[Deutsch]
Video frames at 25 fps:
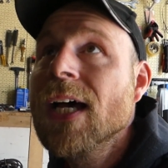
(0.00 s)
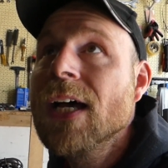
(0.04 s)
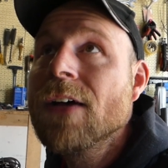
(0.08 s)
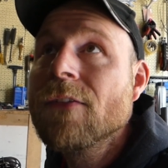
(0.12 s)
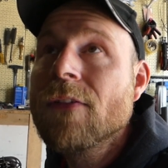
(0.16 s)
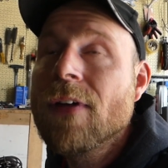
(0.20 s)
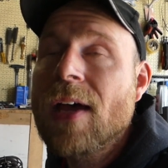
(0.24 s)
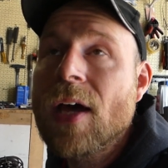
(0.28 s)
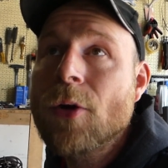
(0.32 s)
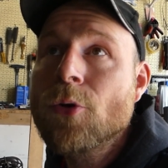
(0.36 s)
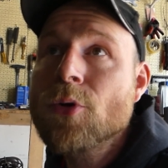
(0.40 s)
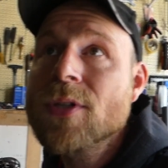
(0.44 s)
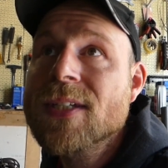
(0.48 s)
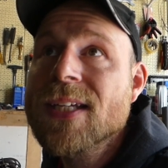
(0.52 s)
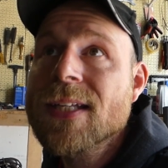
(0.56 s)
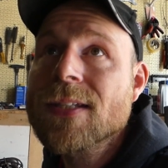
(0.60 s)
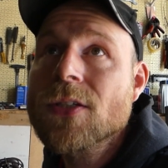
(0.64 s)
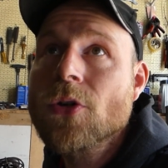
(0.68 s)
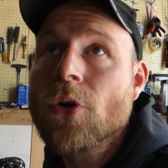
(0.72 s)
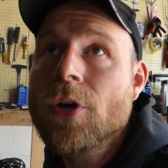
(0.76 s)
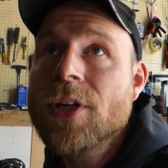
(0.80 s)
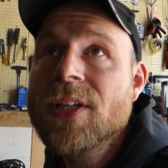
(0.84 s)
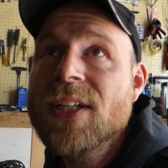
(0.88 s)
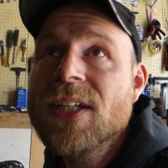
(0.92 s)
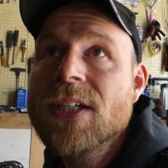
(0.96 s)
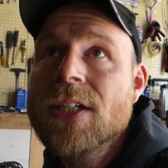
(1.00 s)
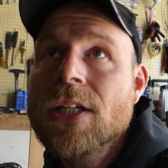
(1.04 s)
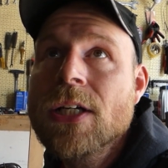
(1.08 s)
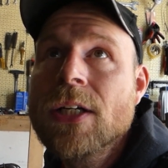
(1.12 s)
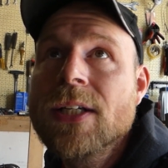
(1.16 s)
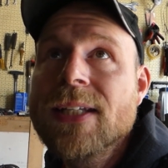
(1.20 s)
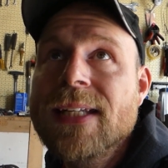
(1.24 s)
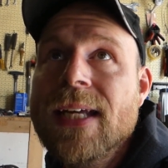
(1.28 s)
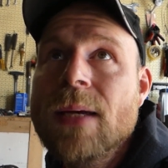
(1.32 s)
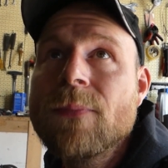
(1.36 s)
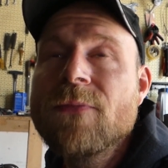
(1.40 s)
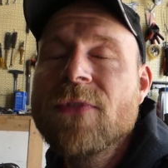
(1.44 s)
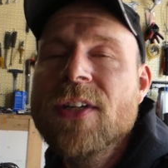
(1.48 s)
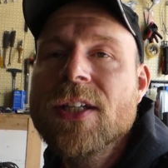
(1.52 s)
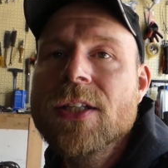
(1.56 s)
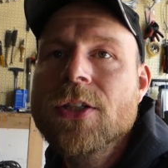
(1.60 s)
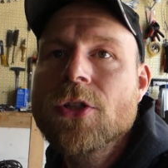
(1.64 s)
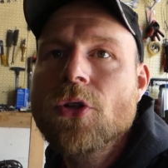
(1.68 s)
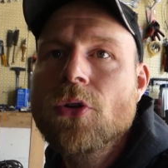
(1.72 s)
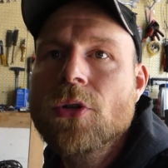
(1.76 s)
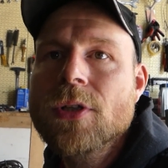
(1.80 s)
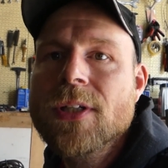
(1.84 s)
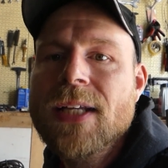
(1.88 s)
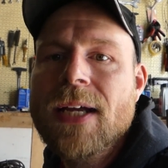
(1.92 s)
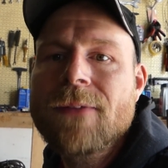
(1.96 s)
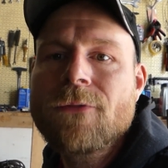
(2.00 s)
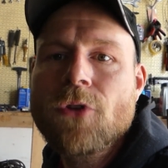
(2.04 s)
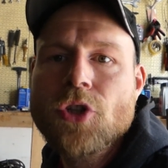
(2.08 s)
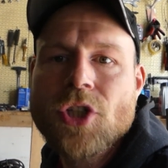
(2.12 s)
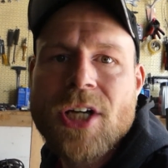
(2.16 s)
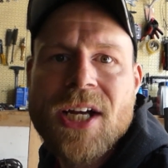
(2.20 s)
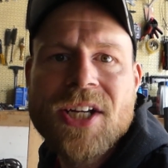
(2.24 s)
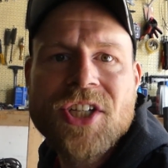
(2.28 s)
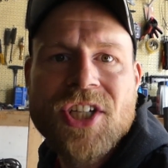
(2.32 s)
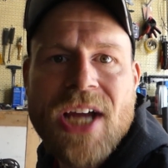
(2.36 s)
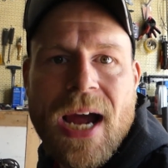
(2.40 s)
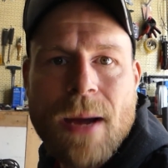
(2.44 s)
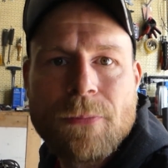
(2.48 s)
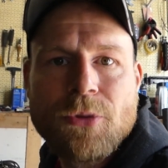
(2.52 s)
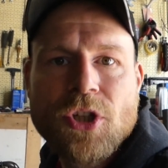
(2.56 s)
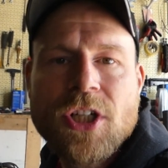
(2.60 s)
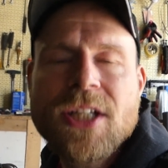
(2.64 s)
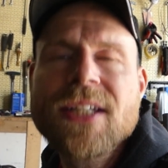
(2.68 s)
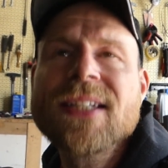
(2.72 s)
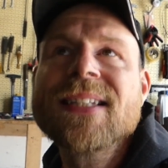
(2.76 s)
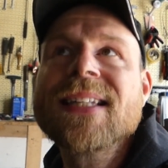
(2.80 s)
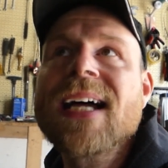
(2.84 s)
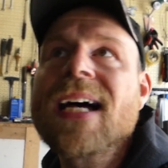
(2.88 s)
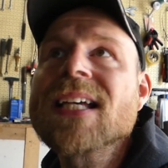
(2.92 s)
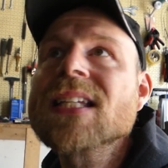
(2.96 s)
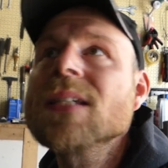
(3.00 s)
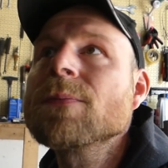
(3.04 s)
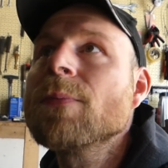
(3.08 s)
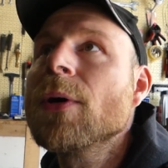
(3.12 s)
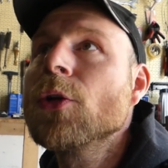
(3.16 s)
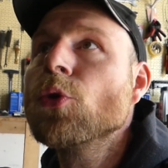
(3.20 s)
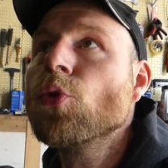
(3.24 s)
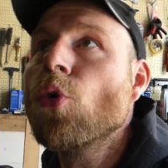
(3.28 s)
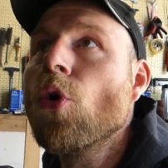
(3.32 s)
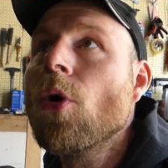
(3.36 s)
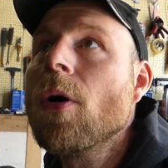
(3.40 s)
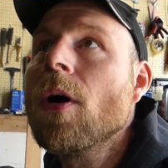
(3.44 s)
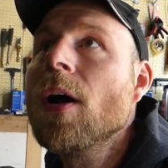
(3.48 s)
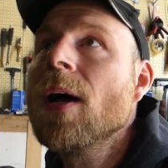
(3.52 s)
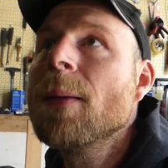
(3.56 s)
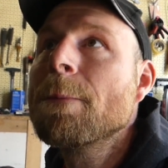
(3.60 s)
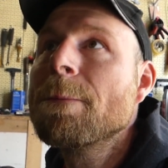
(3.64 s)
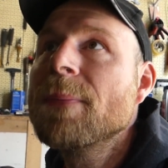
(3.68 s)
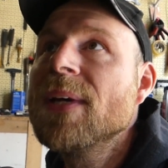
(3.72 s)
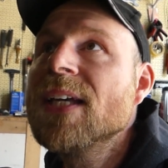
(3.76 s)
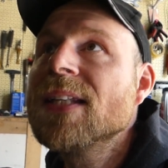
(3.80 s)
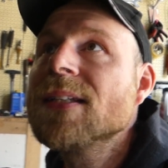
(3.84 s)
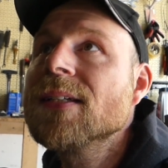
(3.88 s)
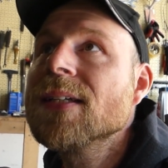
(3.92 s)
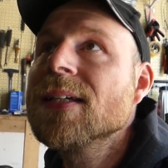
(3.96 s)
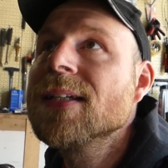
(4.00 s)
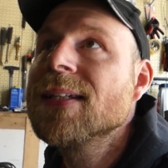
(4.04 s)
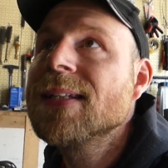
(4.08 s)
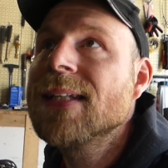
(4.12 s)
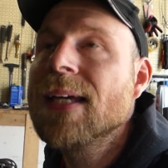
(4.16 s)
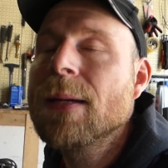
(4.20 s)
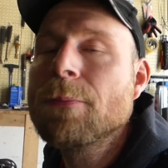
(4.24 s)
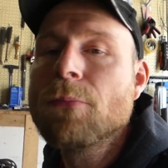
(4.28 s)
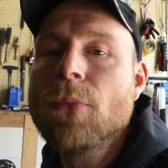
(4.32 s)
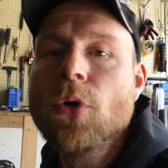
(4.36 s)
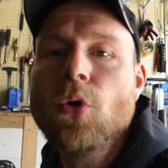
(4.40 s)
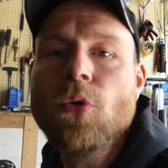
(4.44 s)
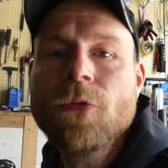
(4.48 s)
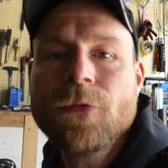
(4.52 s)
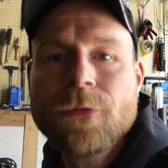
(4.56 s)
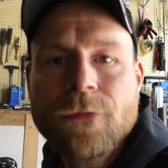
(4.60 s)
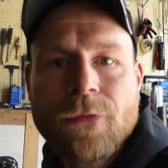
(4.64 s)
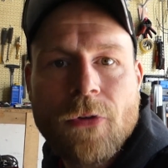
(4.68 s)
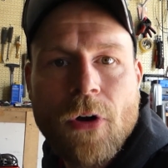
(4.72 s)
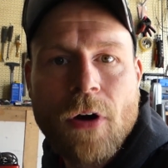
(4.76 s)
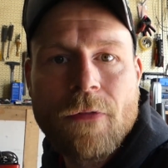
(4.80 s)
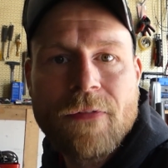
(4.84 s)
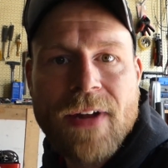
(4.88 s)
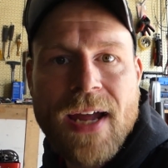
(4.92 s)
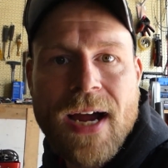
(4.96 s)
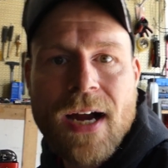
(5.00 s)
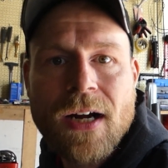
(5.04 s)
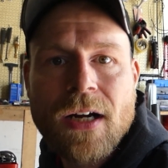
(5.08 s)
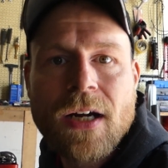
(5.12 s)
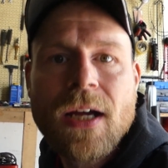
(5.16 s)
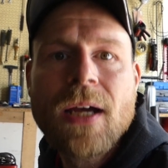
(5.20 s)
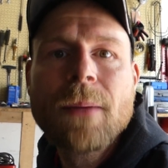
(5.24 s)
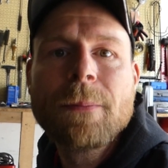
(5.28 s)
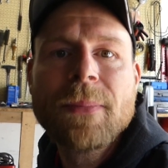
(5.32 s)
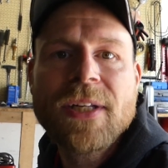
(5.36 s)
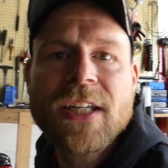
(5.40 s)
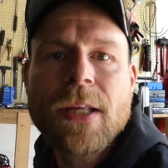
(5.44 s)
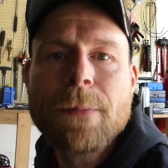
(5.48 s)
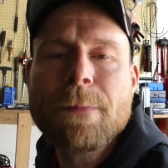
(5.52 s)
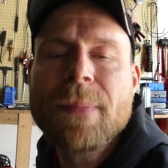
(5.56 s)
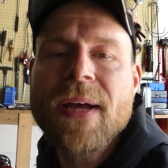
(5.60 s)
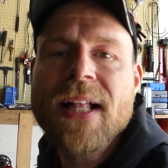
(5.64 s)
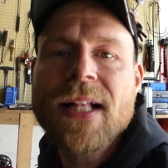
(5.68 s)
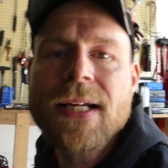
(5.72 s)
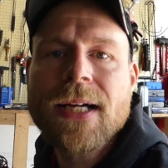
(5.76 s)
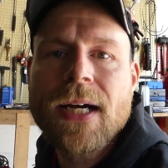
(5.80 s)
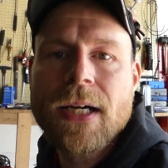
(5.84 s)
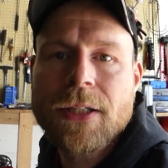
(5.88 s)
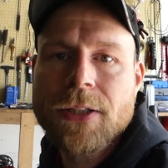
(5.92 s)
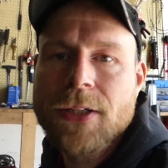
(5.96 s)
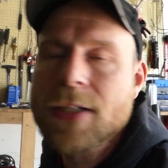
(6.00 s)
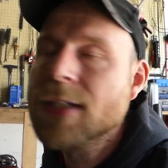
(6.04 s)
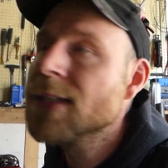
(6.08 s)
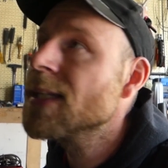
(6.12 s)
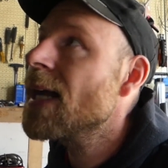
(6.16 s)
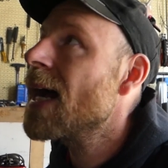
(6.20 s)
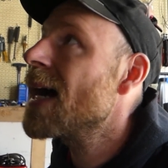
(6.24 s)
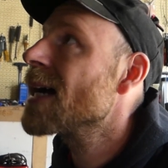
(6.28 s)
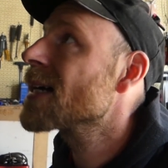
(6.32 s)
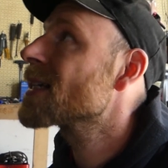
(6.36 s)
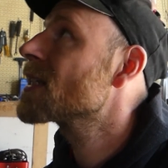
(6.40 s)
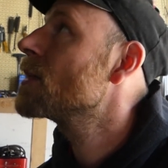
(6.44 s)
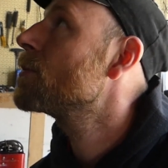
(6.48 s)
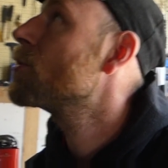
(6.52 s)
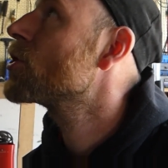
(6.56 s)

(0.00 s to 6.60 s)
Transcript: Wir werden uns jetzt heute hier in dem Video dann wahrscheinlich abschließend erstmal nur mit dem Luftfahrwerk, mit den Belgen an der Hinterachse